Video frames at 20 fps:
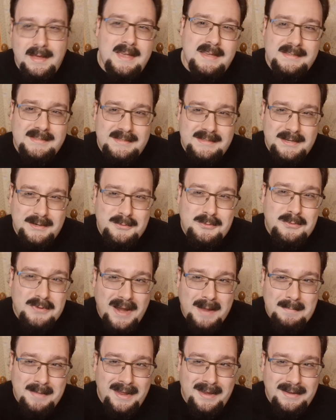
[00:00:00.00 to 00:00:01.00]
E
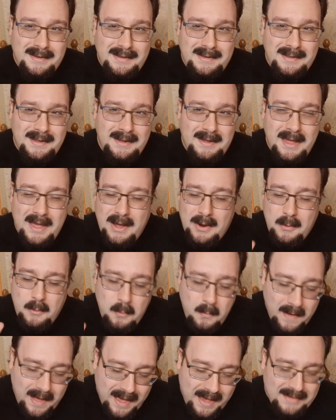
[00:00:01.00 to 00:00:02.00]
sicuramente
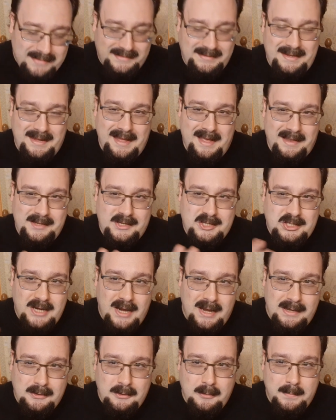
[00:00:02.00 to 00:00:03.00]
quasi al
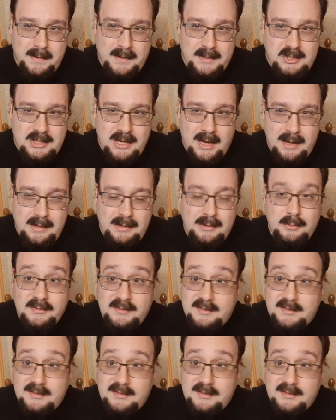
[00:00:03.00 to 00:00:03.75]
100%